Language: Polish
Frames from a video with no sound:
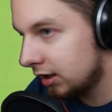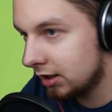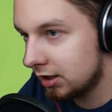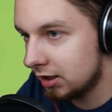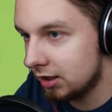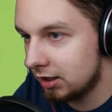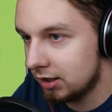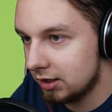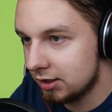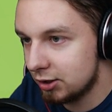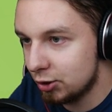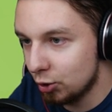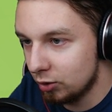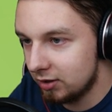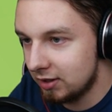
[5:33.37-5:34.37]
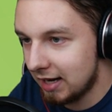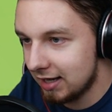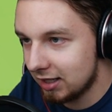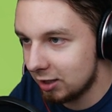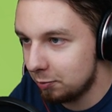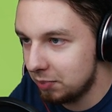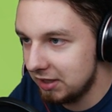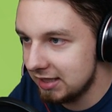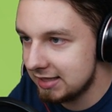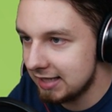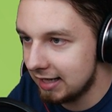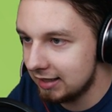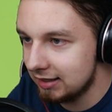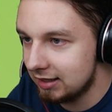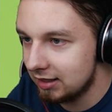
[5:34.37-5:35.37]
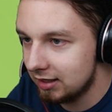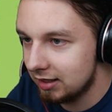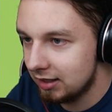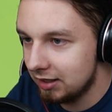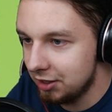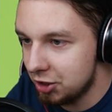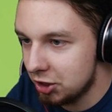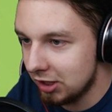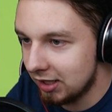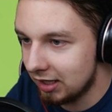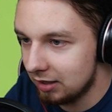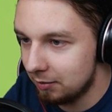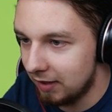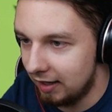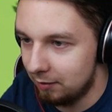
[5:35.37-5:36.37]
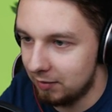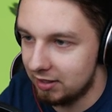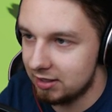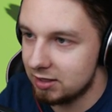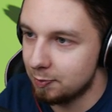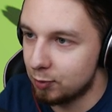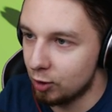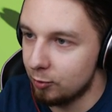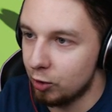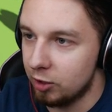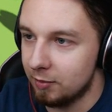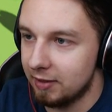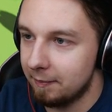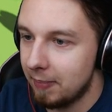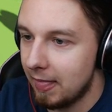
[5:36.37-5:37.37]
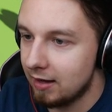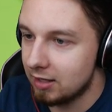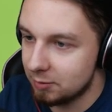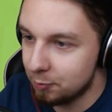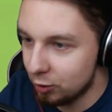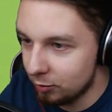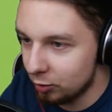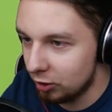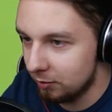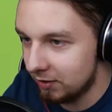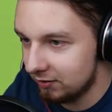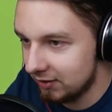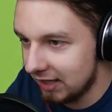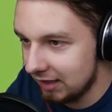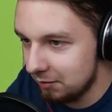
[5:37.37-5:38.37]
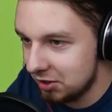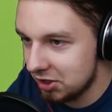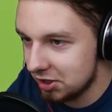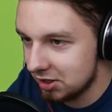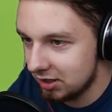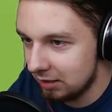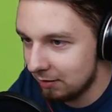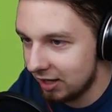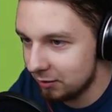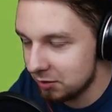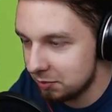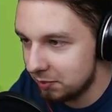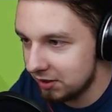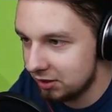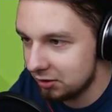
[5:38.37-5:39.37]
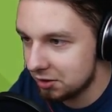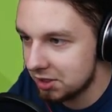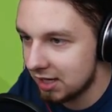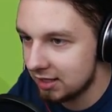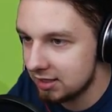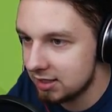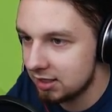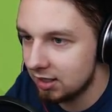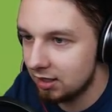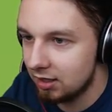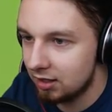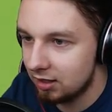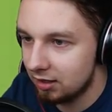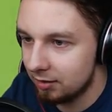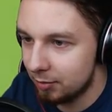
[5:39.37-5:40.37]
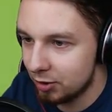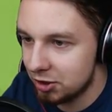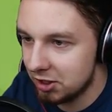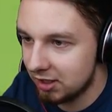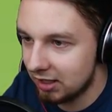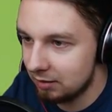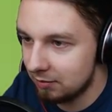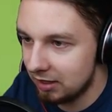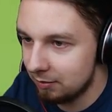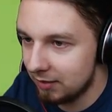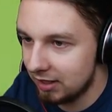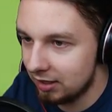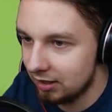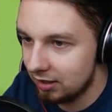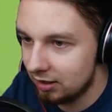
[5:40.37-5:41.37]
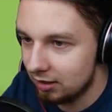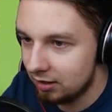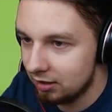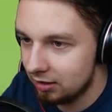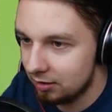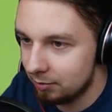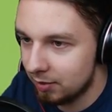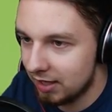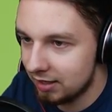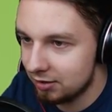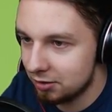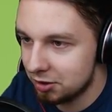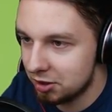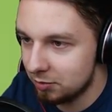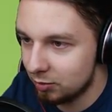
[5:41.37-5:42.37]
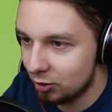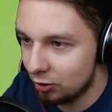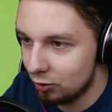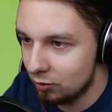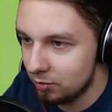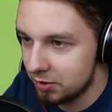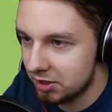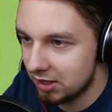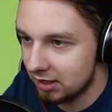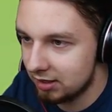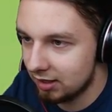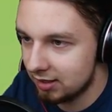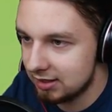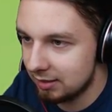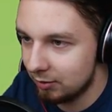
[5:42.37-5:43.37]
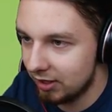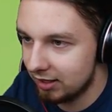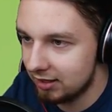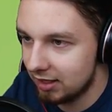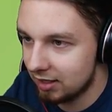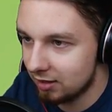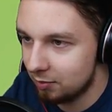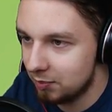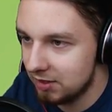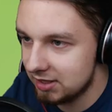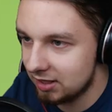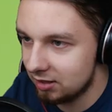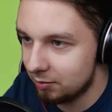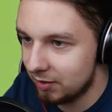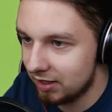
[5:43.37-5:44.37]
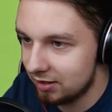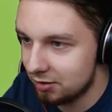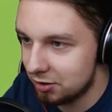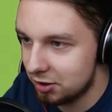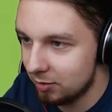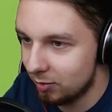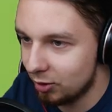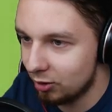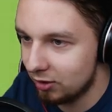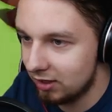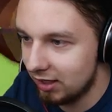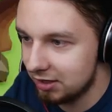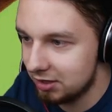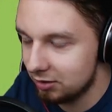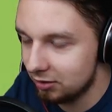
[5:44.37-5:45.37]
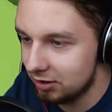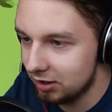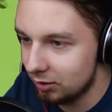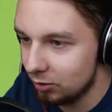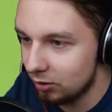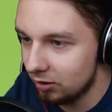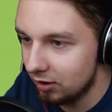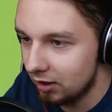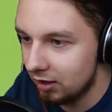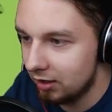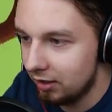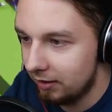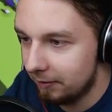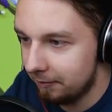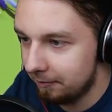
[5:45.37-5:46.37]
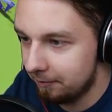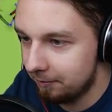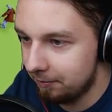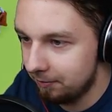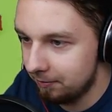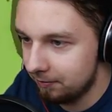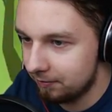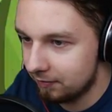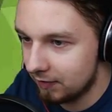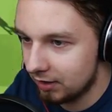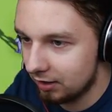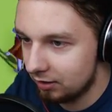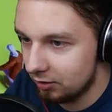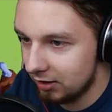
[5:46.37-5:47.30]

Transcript: E, dark Pizant i Chicken Man Man. Spróbujmy, spróbujmy. Wydaje mi się, że nie mają zbytnio szans, e, bo Chicken Man Man bardzo szybko umrze, tak samo jak Dark Pizant bardzo szybko odleci do tyłu. Mm, no